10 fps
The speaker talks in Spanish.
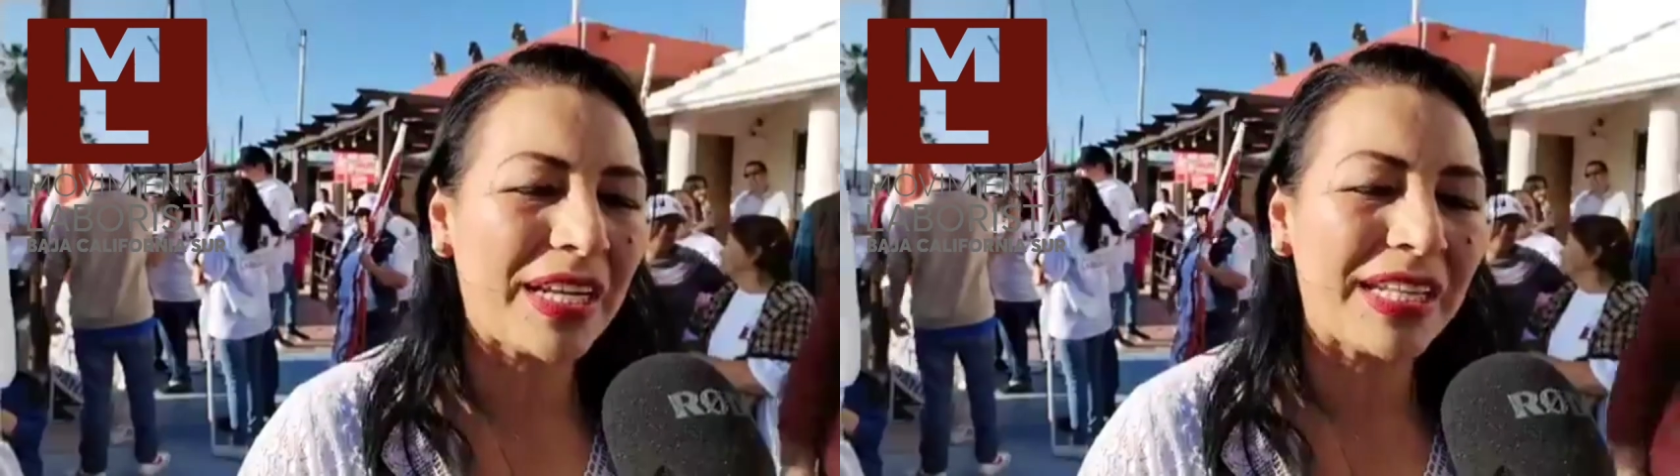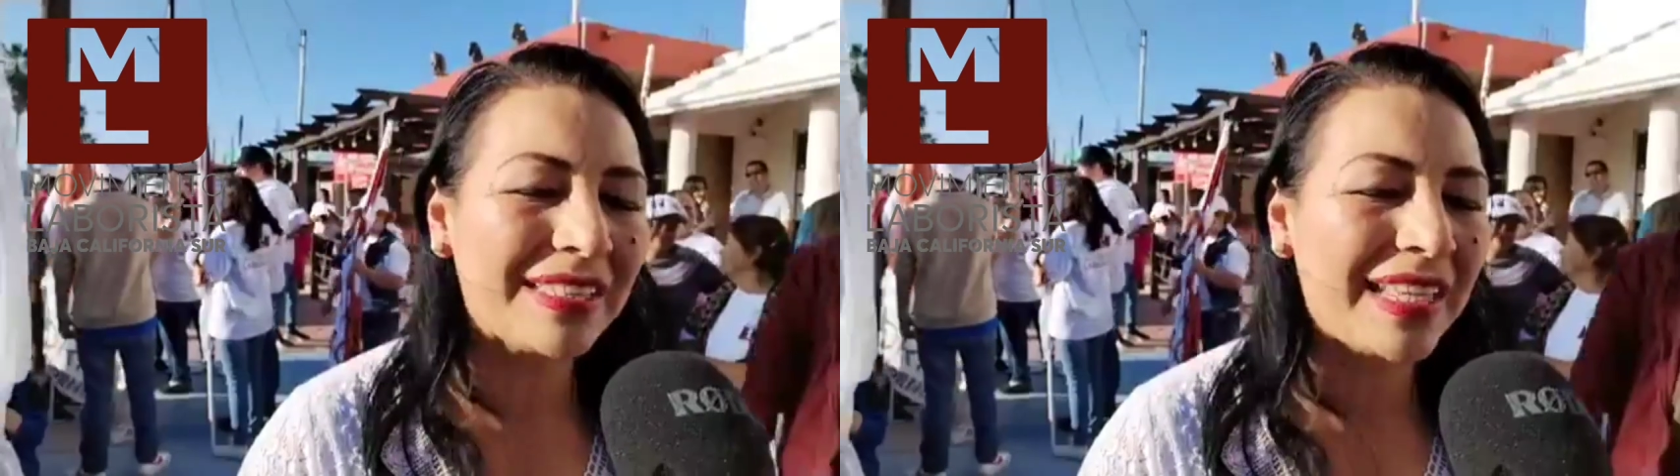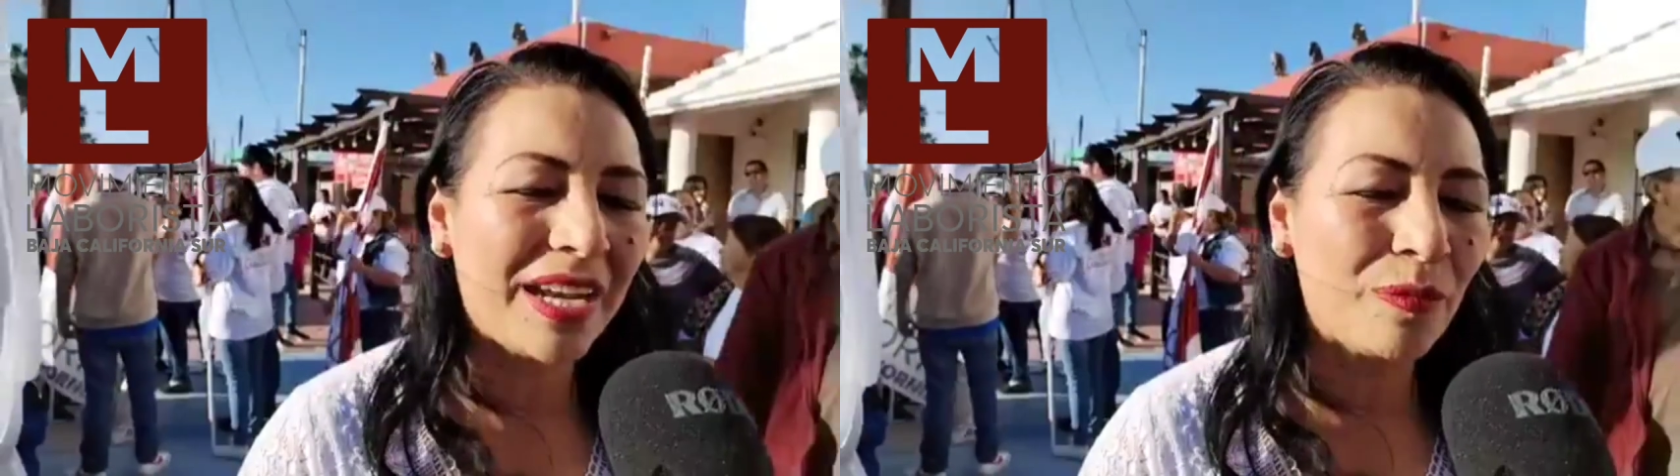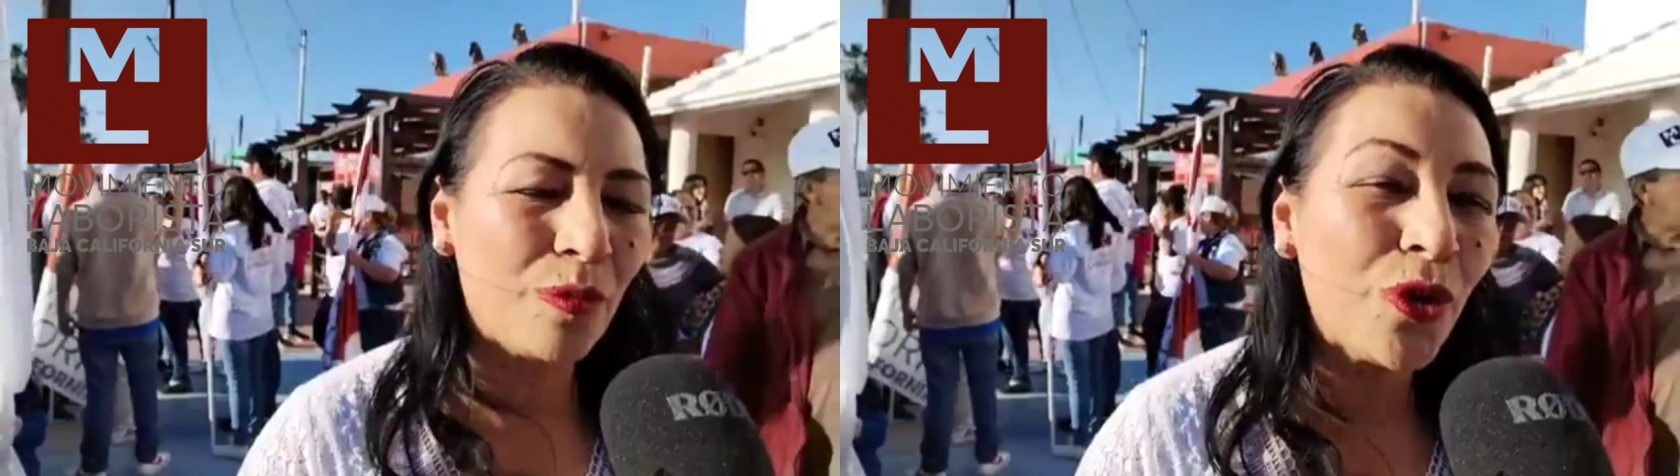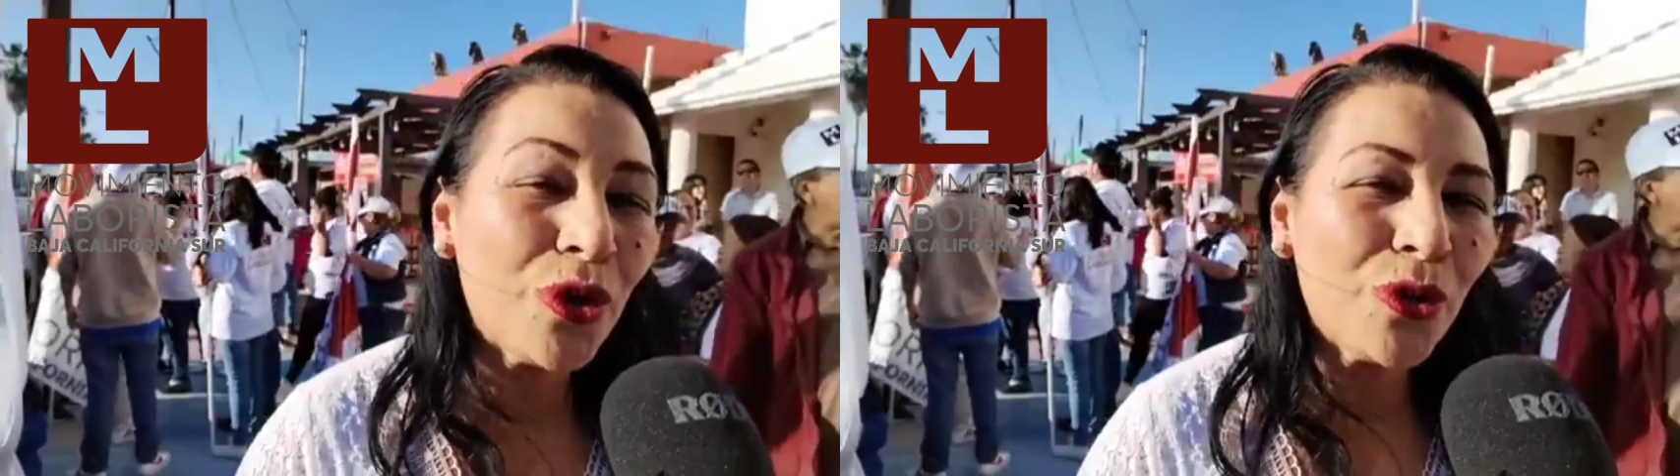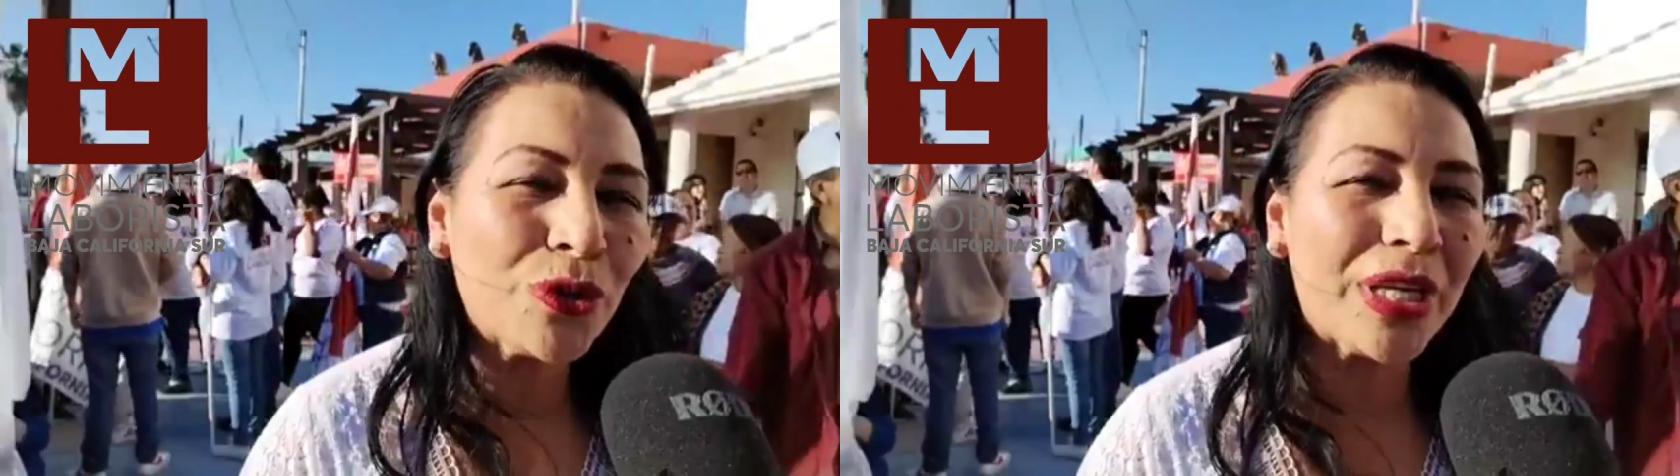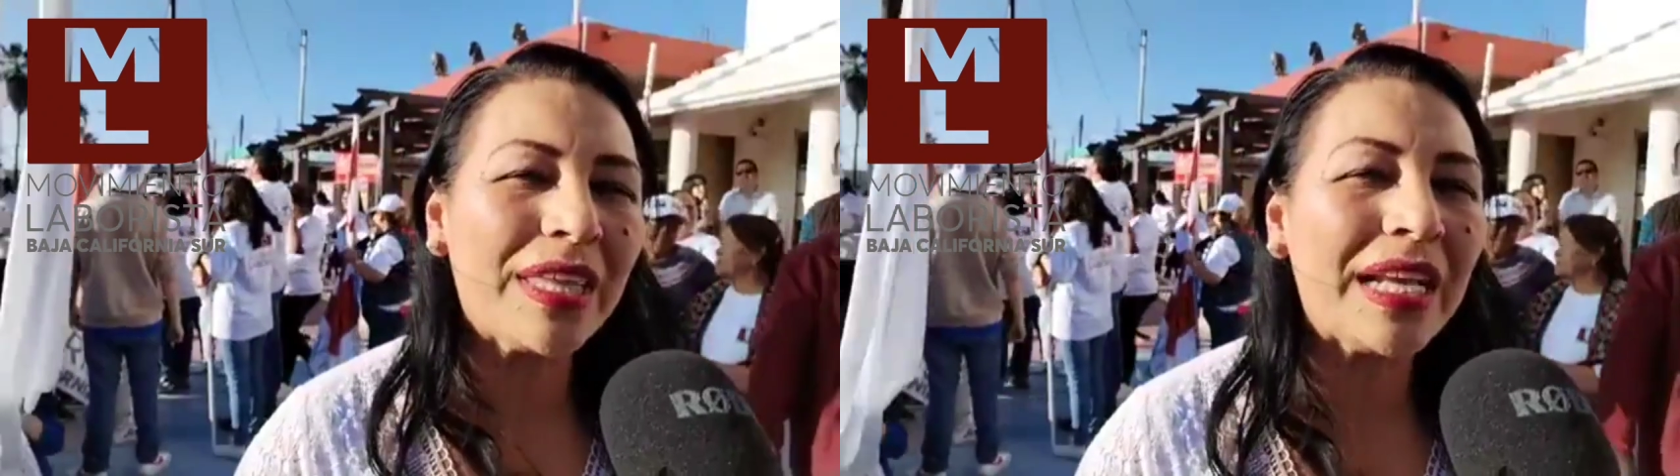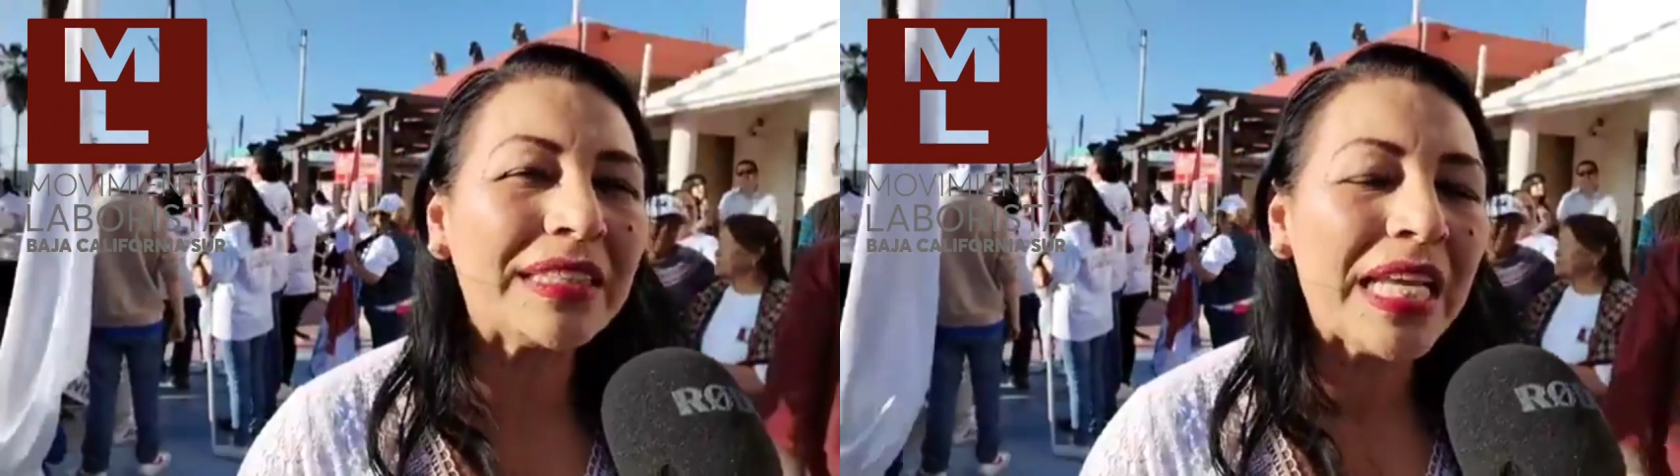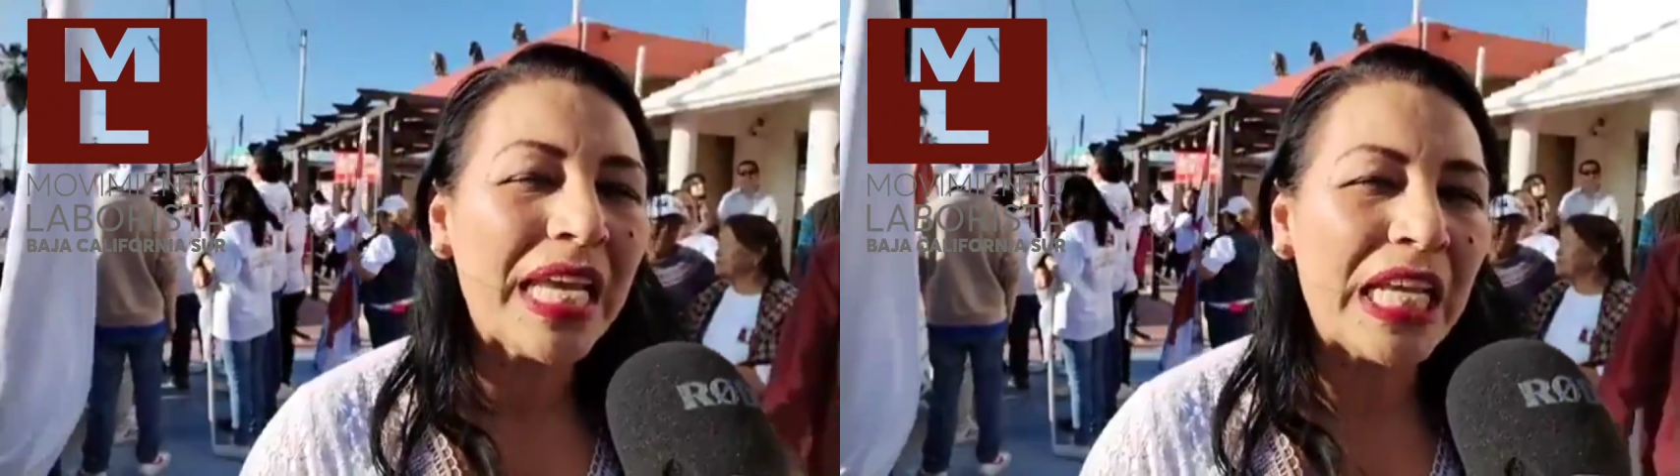van a estar muy nutridas